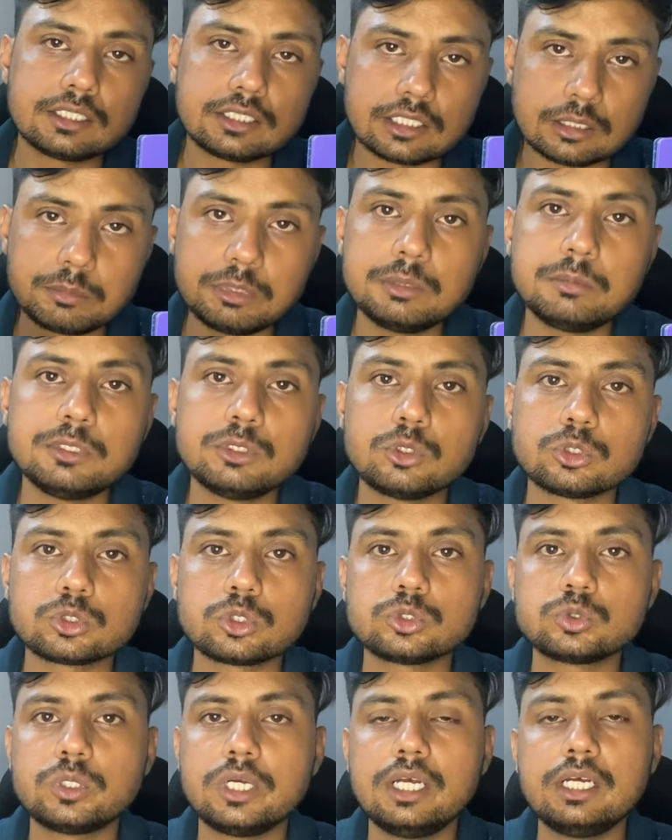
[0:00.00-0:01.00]
कभी भी
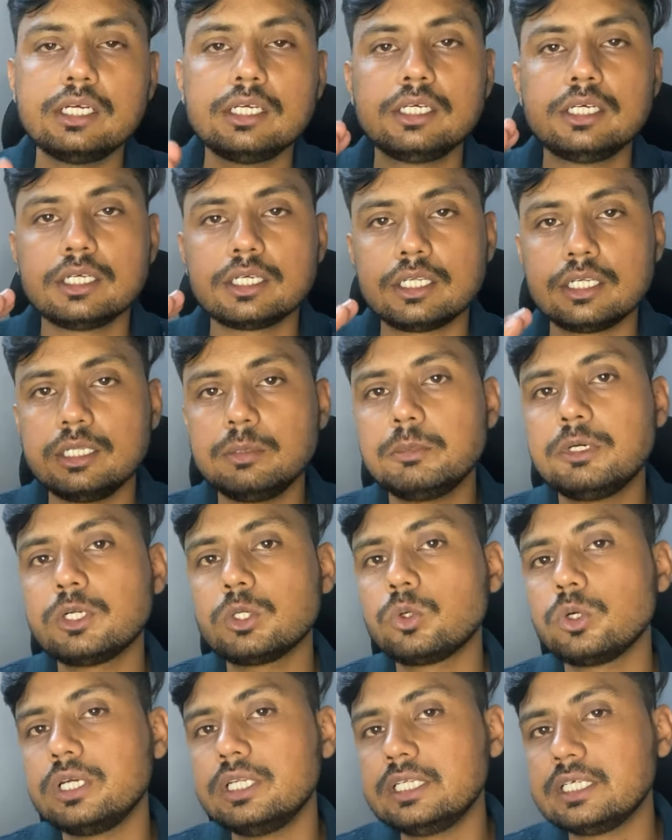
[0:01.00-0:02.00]
दोस्तों जो है लिमिट
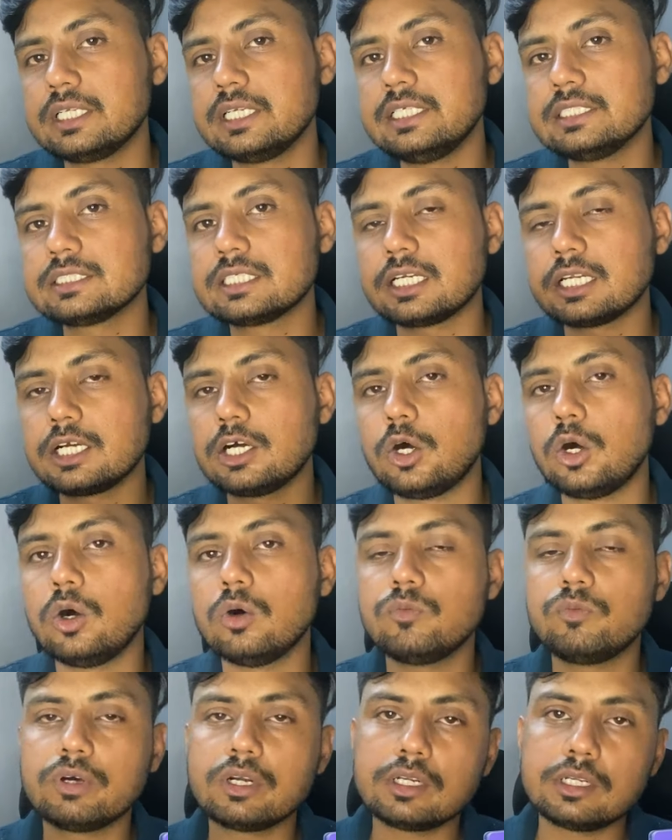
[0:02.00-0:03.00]
को इनक्रीज़ करने का
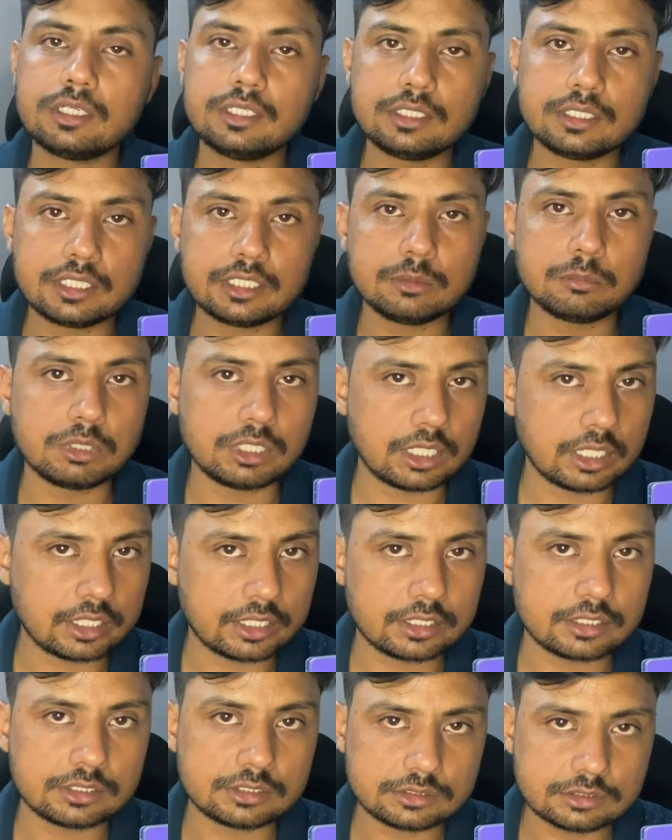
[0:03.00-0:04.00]
ऑफर नहीं मिला
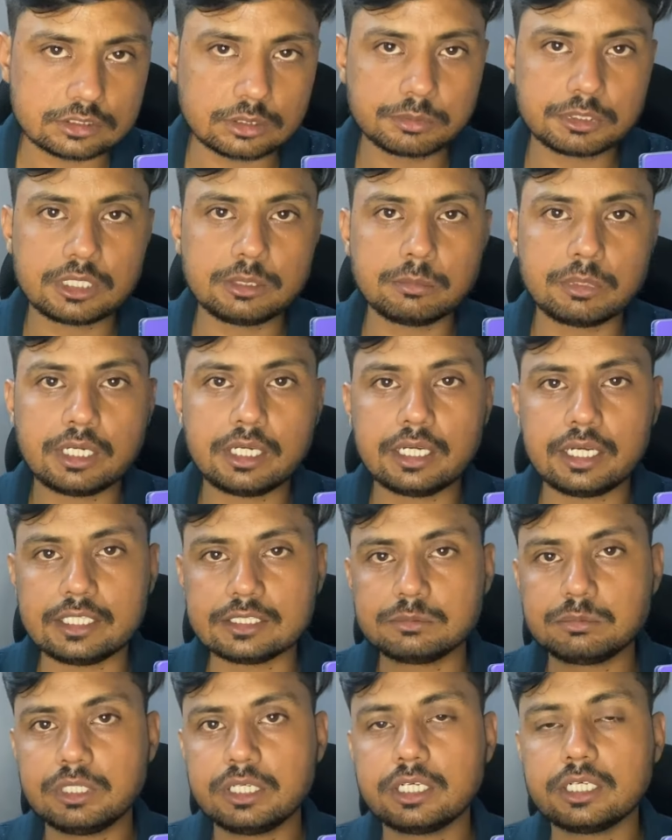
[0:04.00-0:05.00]
है जबकि मैं
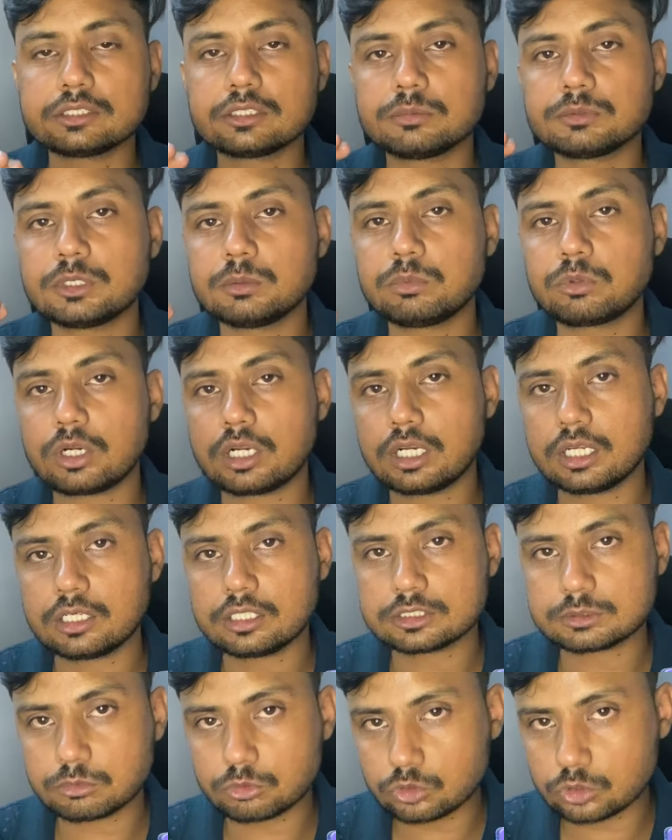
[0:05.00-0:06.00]
एस का सबसे पुराना
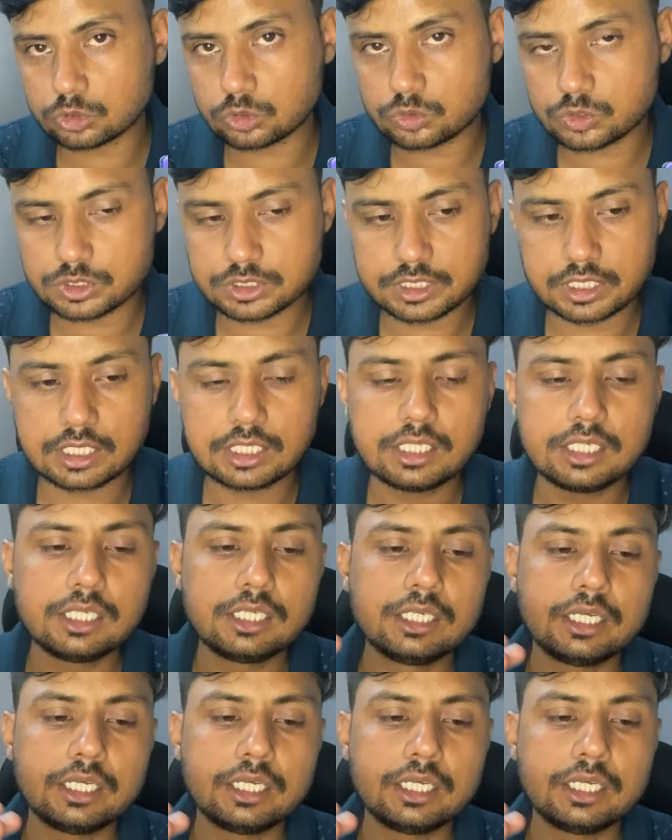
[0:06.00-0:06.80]
कस्टमर दोस्तों ठीक है